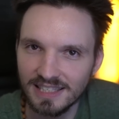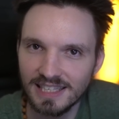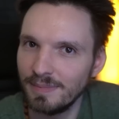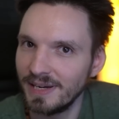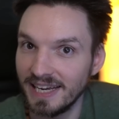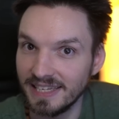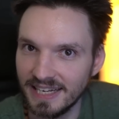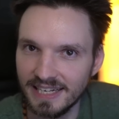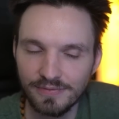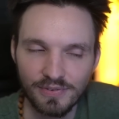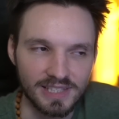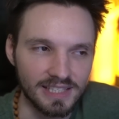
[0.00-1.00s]
Ich habe ja kein
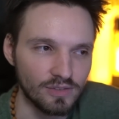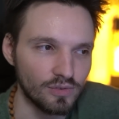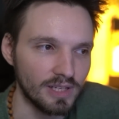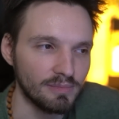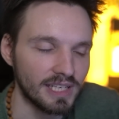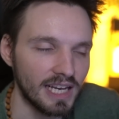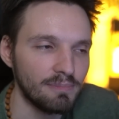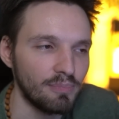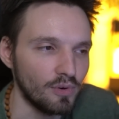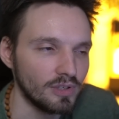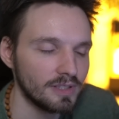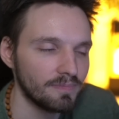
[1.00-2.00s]
Geld verdient zu dem
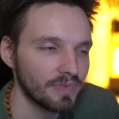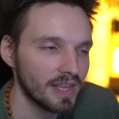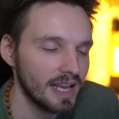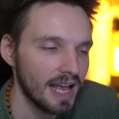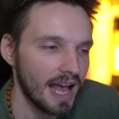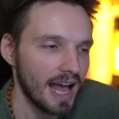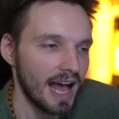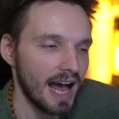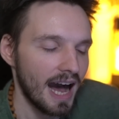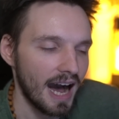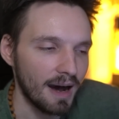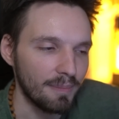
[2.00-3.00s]
Zeitpunkt.
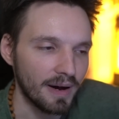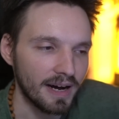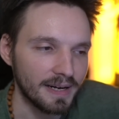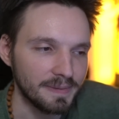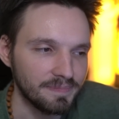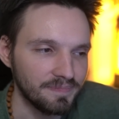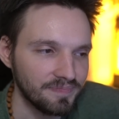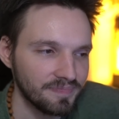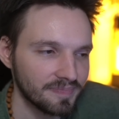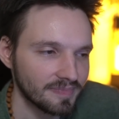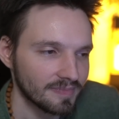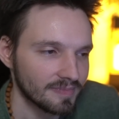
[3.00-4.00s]
Aber, ähm,